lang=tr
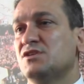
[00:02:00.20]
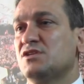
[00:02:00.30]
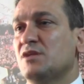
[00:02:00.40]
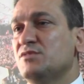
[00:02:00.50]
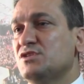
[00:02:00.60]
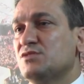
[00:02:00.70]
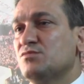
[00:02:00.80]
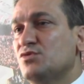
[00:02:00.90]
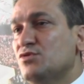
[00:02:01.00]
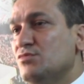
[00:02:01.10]

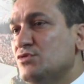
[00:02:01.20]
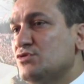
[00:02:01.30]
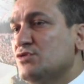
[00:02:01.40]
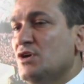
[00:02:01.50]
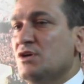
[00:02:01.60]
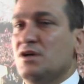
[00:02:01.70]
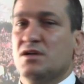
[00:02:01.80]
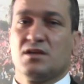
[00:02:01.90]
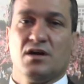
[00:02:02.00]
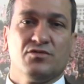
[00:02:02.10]
genişlemiş, büyümüş,
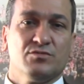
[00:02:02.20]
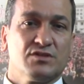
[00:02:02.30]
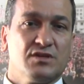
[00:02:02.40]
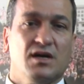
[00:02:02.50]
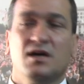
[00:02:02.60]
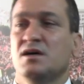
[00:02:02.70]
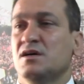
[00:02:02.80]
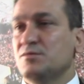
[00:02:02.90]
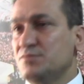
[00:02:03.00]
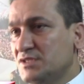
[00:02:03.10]
etrafımızda
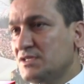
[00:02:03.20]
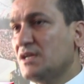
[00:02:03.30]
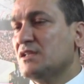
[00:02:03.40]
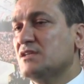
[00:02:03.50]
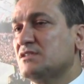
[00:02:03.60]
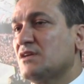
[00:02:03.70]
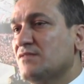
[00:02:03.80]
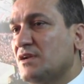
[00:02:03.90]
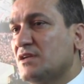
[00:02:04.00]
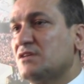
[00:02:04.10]
bizlere
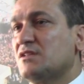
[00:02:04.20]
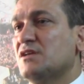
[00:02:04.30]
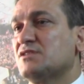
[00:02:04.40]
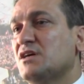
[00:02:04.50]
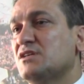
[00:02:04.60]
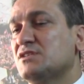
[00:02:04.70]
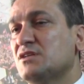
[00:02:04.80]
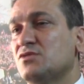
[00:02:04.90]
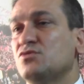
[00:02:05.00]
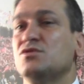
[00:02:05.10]
destek veren kitle
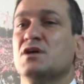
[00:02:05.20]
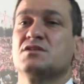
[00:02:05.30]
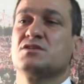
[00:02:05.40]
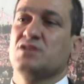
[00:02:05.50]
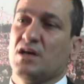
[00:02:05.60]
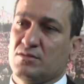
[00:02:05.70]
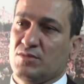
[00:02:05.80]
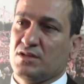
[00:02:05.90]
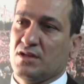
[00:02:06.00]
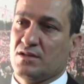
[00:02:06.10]
sayısı gün geçtikçe
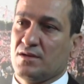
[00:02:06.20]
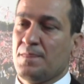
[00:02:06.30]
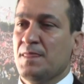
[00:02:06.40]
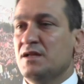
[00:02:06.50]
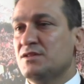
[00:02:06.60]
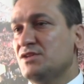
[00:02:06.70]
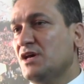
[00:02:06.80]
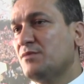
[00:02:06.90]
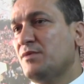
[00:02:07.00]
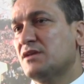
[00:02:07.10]
artmaktadır.
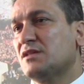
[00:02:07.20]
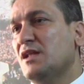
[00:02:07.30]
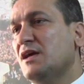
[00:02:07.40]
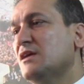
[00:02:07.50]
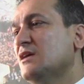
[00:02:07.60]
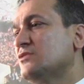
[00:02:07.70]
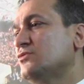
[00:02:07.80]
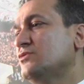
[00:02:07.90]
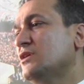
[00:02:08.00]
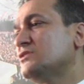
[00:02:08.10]
Diğer partiler
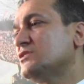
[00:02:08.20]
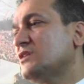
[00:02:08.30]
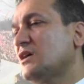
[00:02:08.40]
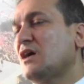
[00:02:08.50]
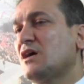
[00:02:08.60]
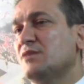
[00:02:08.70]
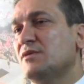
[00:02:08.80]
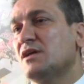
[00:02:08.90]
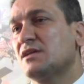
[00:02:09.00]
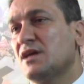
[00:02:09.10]
gün geçtikçe kan
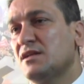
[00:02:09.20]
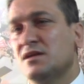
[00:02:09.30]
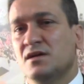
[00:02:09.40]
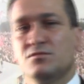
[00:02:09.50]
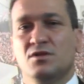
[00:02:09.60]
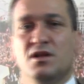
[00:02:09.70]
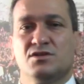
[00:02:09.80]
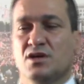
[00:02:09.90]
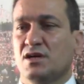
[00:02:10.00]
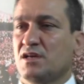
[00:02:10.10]
kaybederken
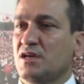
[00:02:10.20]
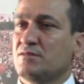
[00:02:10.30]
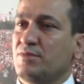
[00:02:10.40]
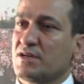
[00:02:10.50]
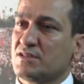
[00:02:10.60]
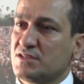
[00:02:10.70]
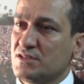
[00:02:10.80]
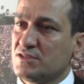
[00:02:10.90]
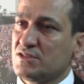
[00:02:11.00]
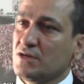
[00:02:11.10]
Milliyetçi Hareket
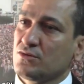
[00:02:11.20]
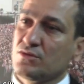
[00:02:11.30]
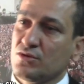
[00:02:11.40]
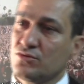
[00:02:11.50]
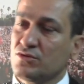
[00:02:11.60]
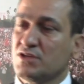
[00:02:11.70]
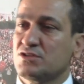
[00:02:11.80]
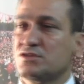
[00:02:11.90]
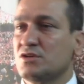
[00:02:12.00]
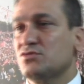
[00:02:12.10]
Partisi İskenderun'da gün
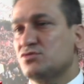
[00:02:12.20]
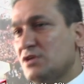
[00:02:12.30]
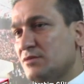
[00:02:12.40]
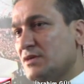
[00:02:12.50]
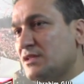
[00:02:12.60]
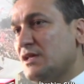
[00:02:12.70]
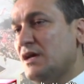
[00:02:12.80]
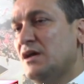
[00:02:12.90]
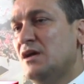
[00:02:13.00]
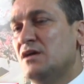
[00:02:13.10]
geçtikçe
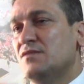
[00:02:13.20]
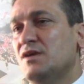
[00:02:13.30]
güçlenmekte